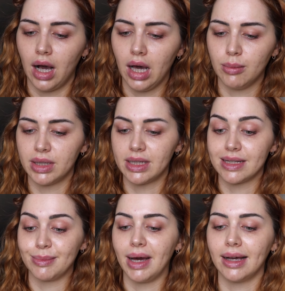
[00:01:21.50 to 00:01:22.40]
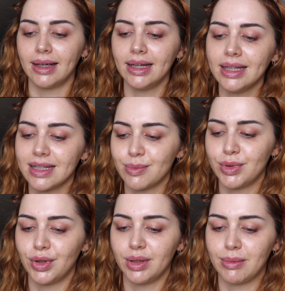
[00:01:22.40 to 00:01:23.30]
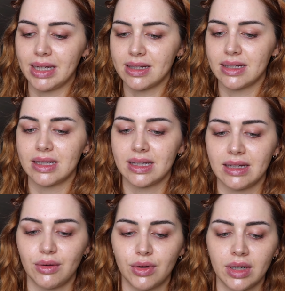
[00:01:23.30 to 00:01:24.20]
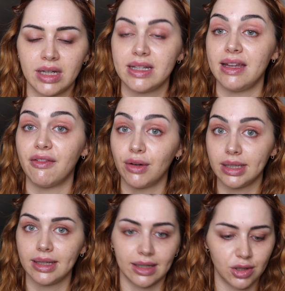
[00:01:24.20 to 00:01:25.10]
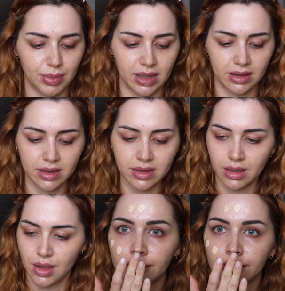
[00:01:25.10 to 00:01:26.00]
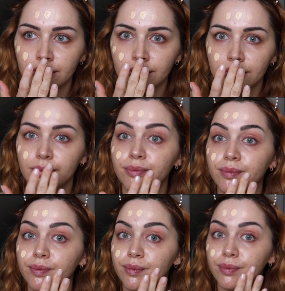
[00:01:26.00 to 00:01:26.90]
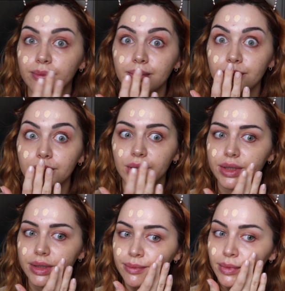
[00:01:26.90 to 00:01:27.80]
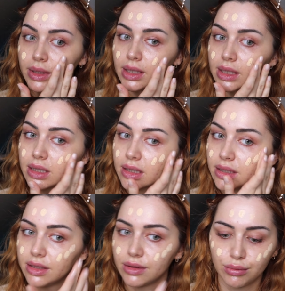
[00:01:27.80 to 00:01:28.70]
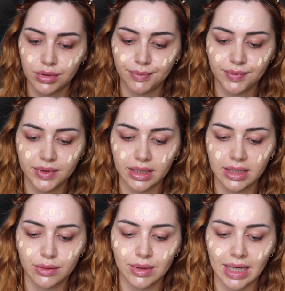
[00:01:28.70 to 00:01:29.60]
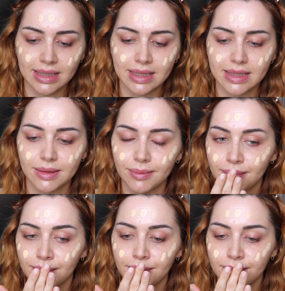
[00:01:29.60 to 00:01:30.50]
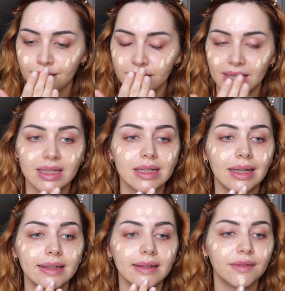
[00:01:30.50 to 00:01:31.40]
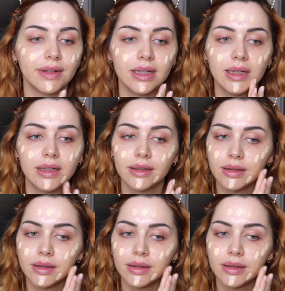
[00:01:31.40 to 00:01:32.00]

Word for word: aber das mag ich. Das bedeutet meistens, dass sie auch sehr feuchtigkeitsspendend ist. Mmh. Mmh, Leute, die riecht richtig gut. Die riecht so ganz, ganz leicht nach Vanille.